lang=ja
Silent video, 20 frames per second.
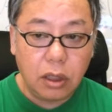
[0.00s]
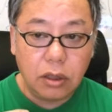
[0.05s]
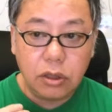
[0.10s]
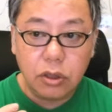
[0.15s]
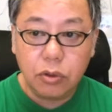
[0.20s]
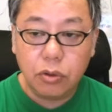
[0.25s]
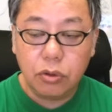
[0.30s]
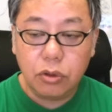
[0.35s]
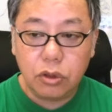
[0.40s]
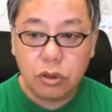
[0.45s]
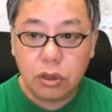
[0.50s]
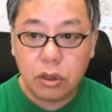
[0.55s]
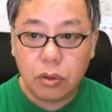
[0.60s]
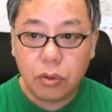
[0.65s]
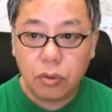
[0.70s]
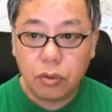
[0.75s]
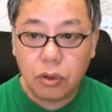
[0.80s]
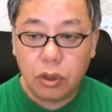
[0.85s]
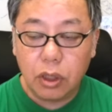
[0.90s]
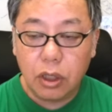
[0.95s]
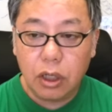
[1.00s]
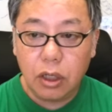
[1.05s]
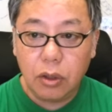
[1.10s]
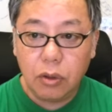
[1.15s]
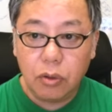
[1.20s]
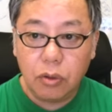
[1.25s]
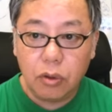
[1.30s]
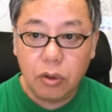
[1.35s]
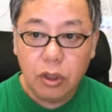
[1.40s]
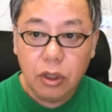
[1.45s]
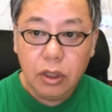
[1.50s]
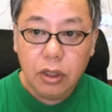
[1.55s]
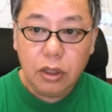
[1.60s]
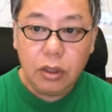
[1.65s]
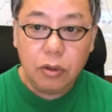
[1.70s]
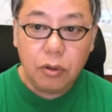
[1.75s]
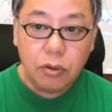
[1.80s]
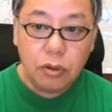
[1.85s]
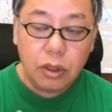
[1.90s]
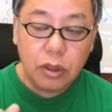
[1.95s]
あっちこっちでこの怒りを
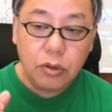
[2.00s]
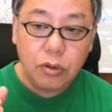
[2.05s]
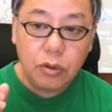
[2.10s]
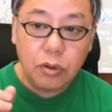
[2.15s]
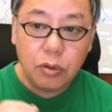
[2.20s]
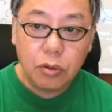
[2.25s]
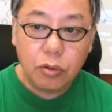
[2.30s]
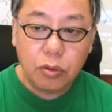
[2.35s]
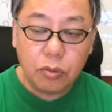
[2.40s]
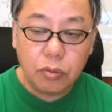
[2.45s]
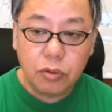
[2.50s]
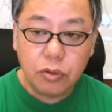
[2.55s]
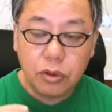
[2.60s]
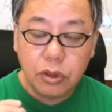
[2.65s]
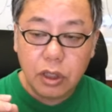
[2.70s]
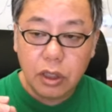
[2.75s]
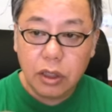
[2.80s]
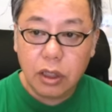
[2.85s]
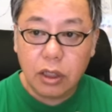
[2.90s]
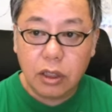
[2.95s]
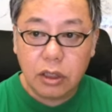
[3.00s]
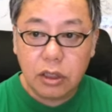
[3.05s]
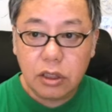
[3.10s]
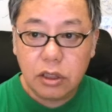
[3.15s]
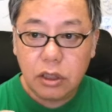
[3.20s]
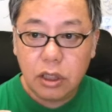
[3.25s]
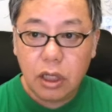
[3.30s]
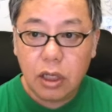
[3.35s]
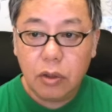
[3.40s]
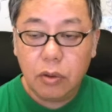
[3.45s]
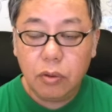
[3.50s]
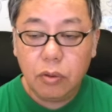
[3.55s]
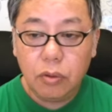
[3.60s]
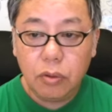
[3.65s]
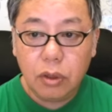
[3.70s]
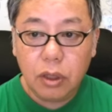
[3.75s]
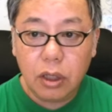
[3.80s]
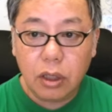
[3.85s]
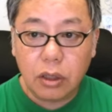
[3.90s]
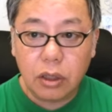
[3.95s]
いろんな人にどんどんぶつけたりしない
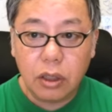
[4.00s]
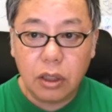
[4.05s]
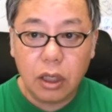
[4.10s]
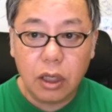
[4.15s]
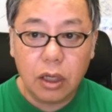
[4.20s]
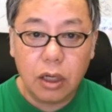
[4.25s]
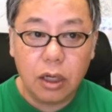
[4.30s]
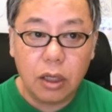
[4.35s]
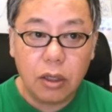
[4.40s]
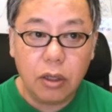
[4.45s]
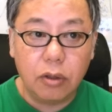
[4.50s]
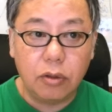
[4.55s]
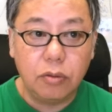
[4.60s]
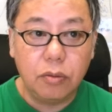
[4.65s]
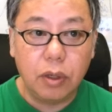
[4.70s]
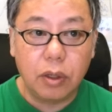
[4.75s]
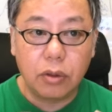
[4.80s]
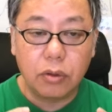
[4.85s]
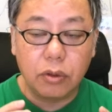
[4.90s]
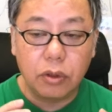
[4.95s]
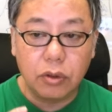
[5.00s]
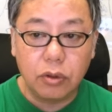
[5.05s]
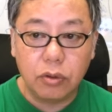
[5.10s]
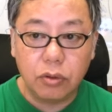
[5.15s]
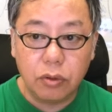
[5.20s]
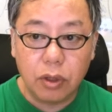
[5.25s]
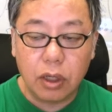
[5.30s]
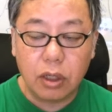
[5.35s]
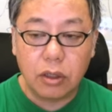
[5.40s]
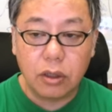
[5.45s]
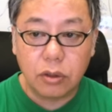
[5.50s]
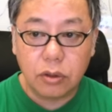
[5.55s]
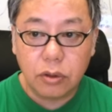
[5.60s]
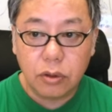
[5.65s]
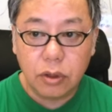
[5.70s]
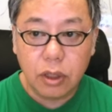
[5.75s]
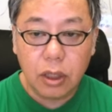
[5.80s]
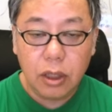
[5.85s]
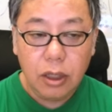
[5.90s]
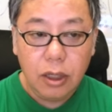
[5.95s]
方が人間関係はうまくいくわけで
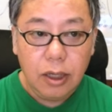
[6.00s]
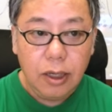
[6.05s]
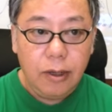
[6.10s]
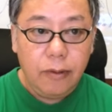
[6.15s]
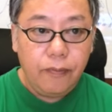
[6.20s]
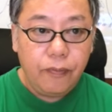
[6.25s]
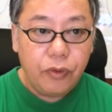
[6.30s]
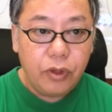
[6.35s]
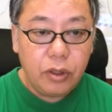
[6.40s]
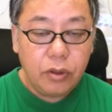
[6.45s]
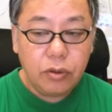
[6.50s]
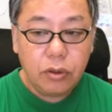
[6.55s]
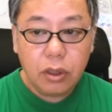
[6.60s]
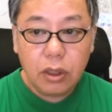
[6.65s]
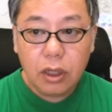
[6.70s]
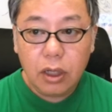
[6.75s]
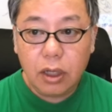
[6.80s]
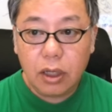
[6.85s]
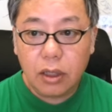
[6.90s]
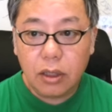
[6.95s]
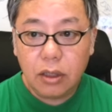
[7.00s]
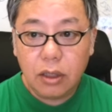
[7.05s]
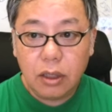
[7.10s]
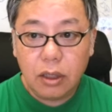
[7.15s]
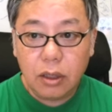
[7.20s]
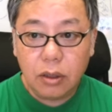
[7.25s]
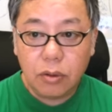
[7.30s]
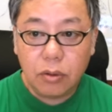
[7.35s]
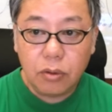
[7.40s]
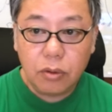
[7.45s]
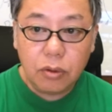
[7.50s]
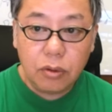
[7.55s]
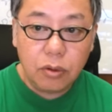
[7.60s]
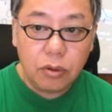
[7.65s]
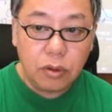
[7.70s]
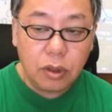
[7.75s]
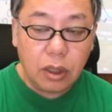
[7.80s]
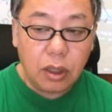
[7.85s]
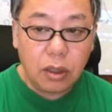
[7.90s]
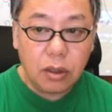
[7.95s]
すよね。で、それが、
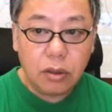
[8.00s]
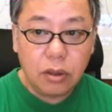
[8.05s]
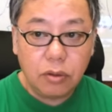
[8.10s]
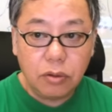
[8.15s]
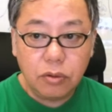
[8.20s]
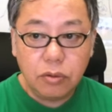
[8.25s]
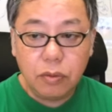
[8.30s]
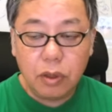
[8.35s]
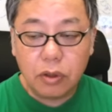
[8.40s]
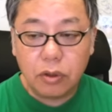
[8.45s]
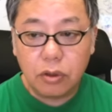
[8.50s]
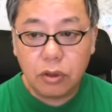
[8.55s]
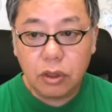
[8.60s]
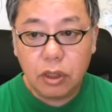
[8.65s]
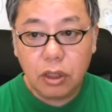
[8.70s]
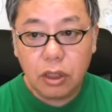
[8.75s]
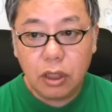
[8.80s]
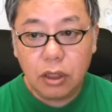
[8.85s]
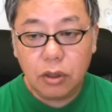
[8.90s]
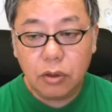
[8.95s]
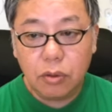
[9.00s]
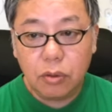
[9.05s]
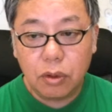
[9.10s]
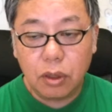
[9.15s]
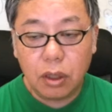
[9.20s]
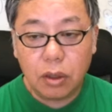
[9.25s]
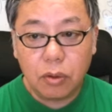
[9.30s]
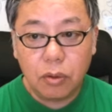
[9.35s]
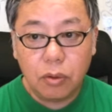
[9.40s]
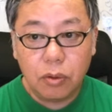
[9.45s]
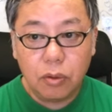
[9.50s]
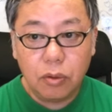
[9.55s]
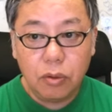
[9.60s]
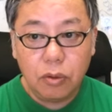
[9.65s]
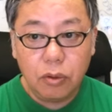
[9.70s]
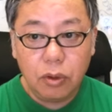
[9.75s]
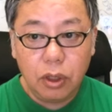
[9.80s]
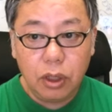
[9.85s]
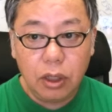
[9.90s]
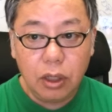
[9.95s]
うまくいってない人がこ
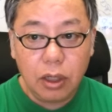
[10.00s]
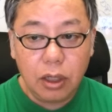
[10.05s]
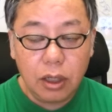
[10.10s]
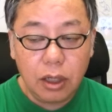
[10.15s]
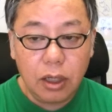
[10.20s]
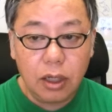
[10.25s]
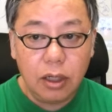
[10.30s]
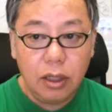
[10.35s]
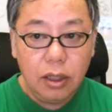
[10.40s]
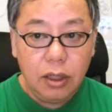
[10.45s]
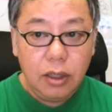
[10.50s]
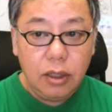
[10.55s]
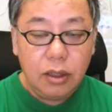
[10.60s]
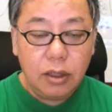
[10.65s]
う多いから、